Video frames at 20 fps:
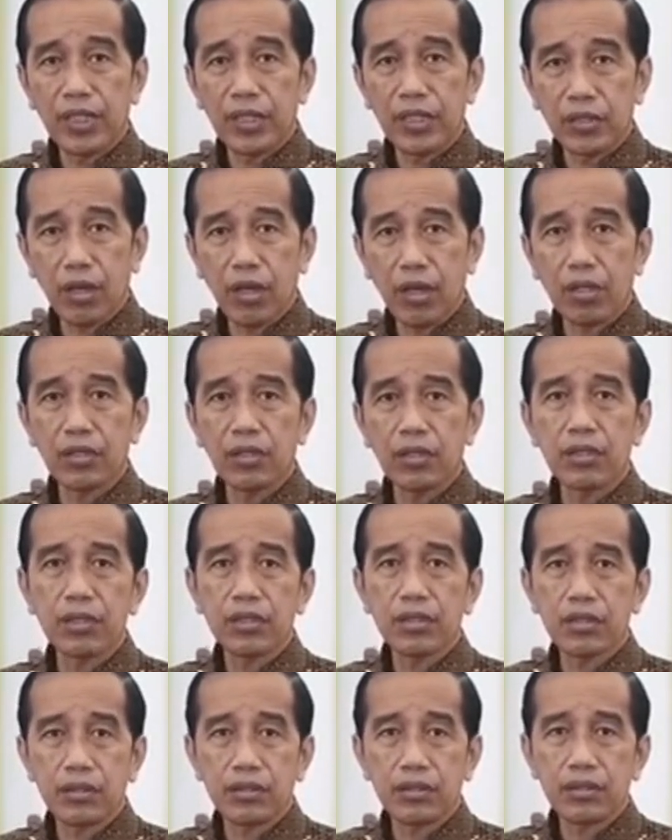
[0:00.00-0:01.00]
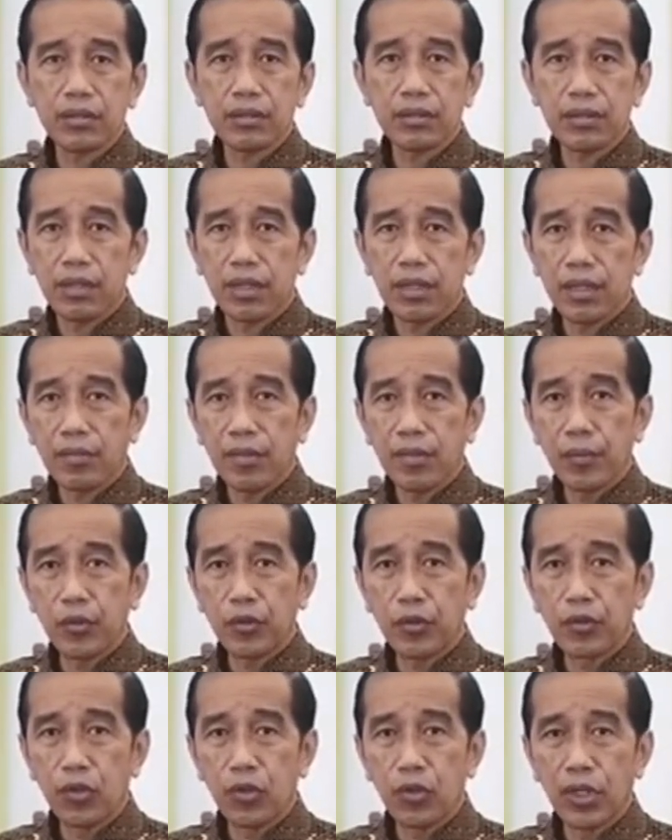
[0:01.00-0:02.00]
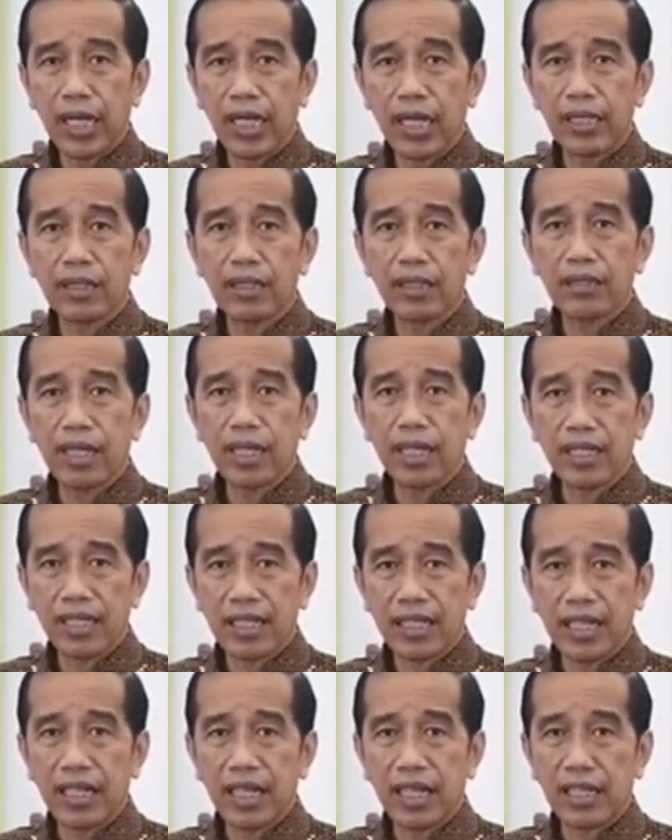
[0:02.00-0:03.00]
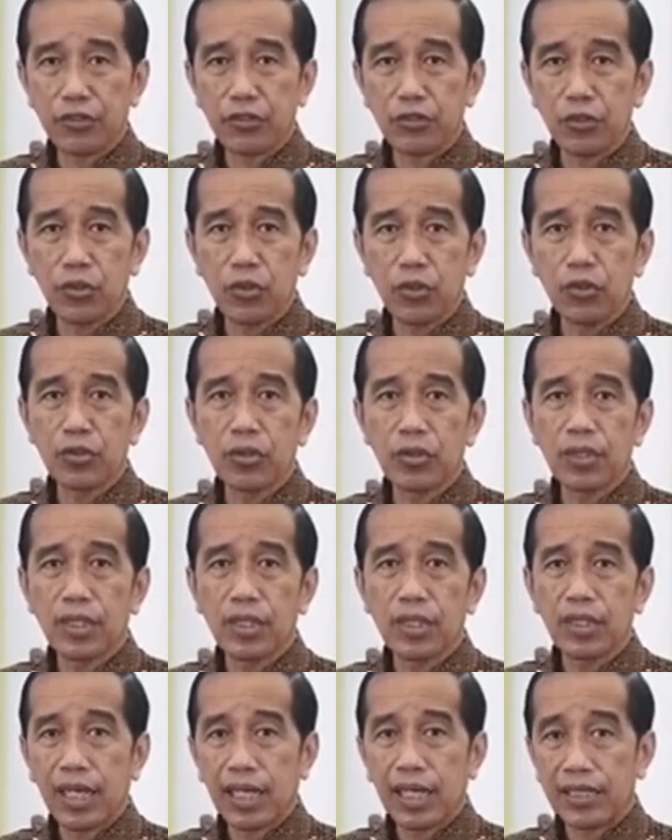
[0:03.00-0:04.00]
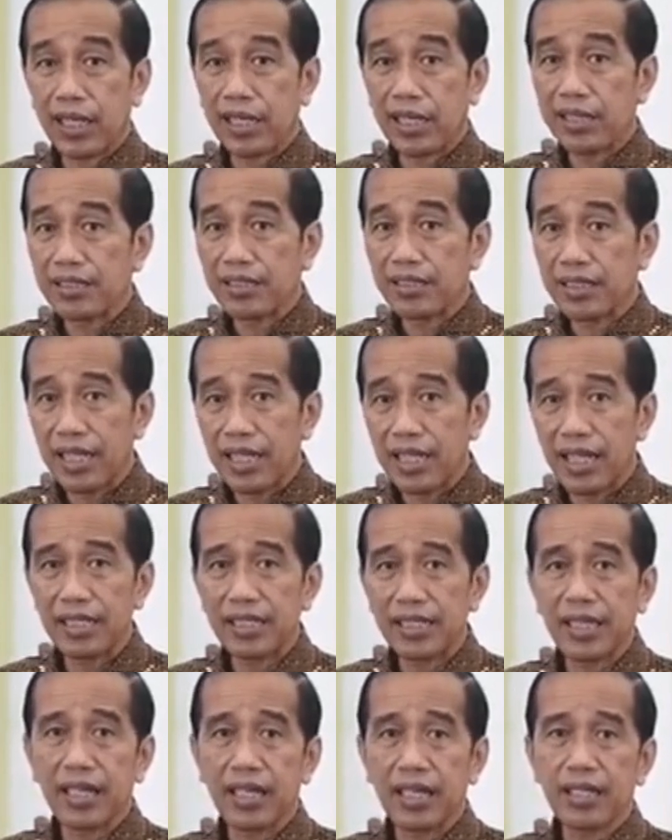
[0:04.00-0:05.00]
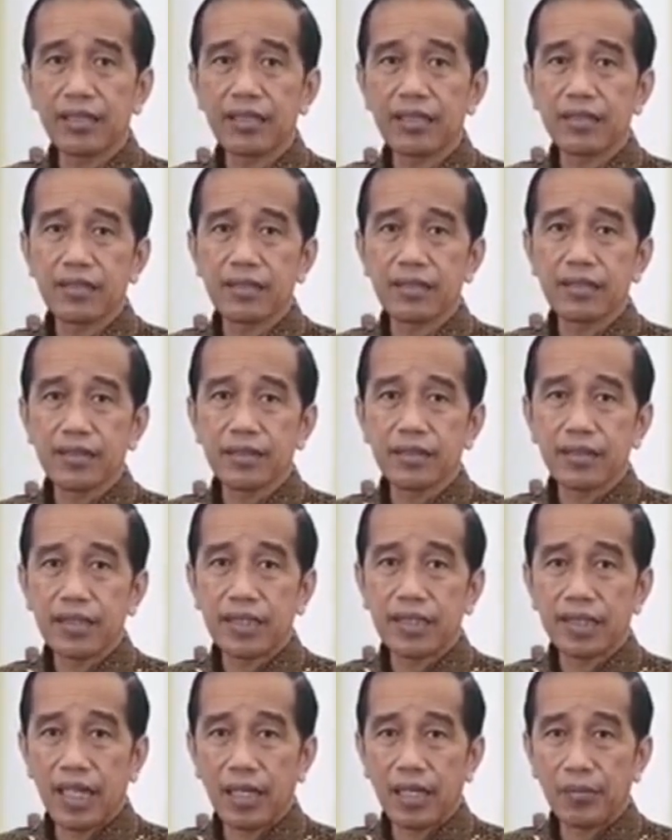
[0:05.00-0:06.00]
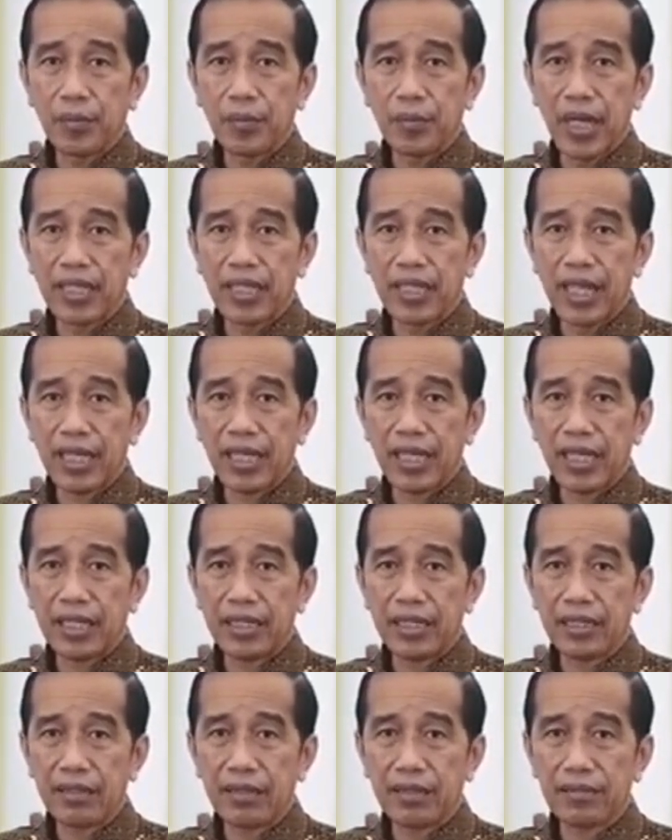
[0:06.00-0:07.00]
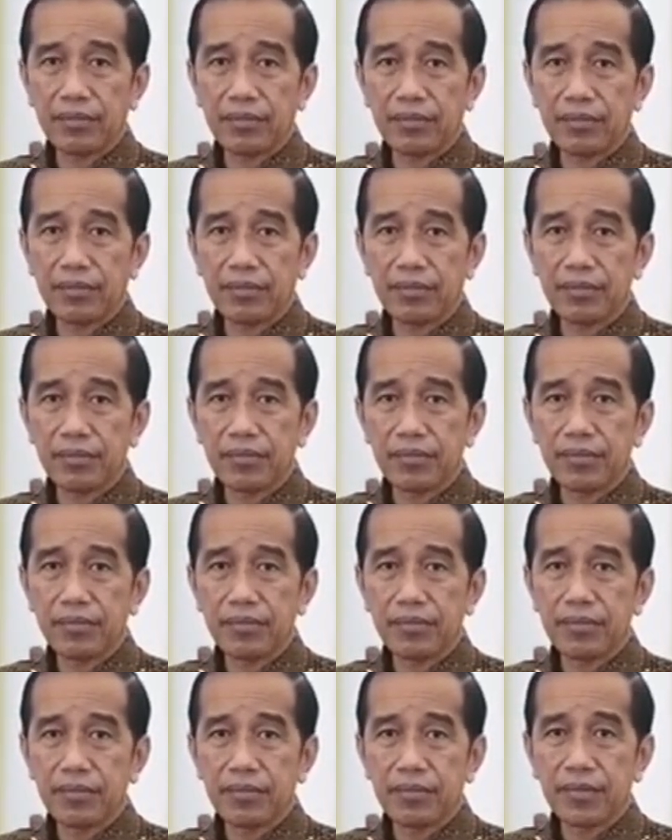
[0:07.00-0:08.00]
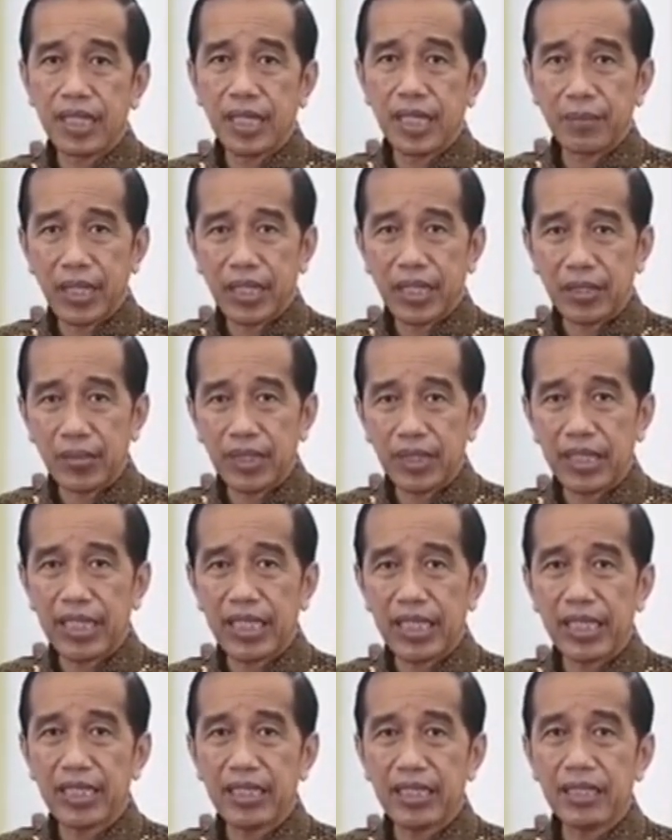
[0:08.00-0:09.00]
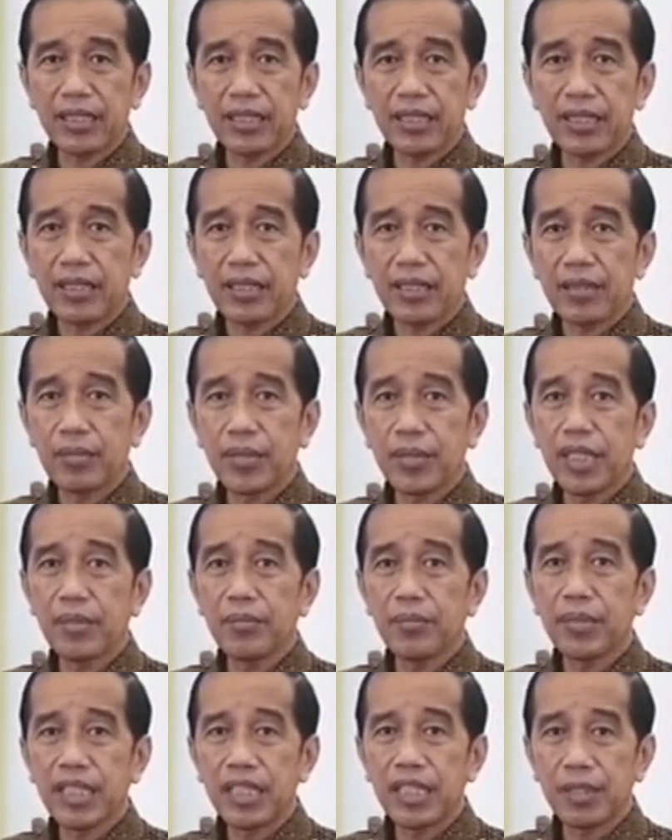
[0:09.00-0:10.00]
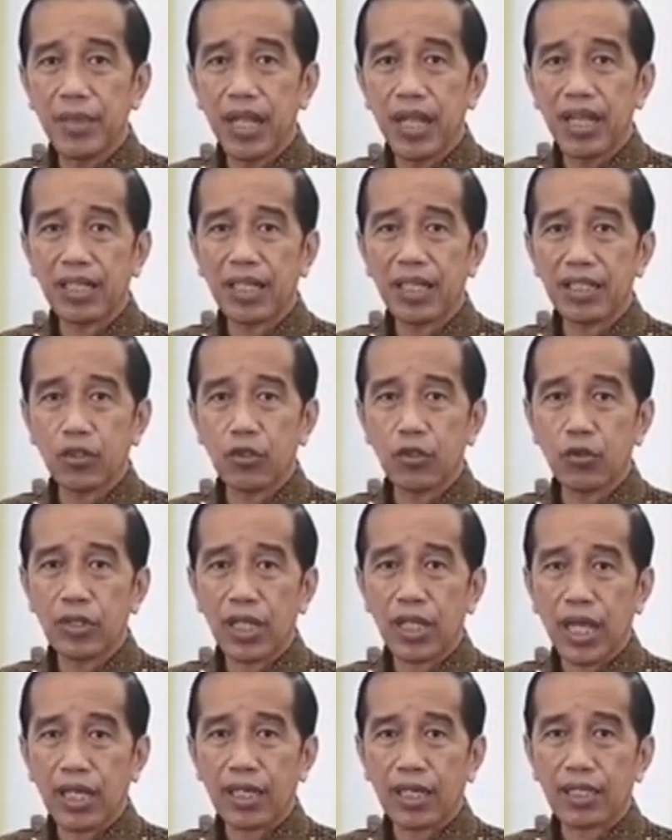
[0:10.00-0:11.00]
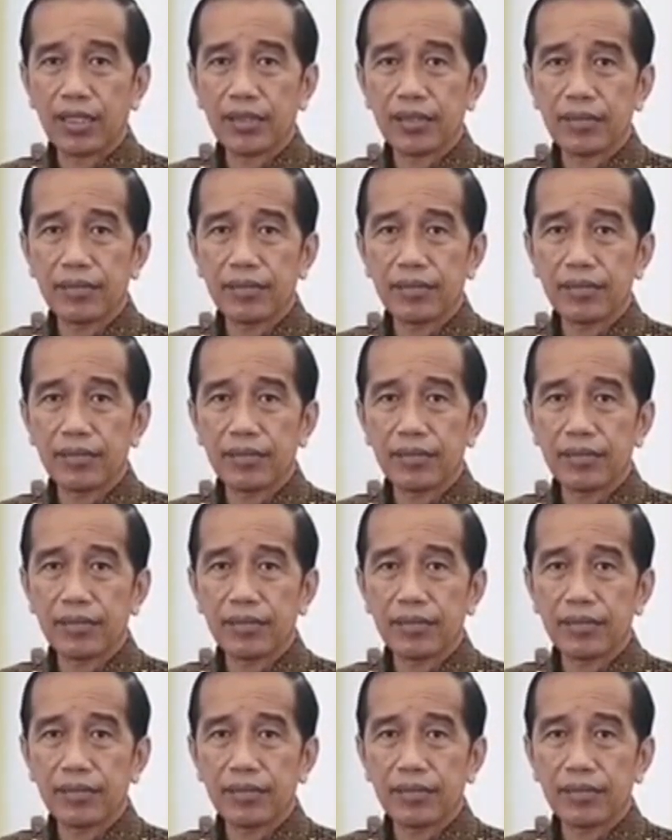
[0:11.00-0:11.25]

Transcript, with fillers: Omikron membutuhkan layanan langsung karena gejalanya tidak membahayakan. Yang paling penting, meminimalkan kontak.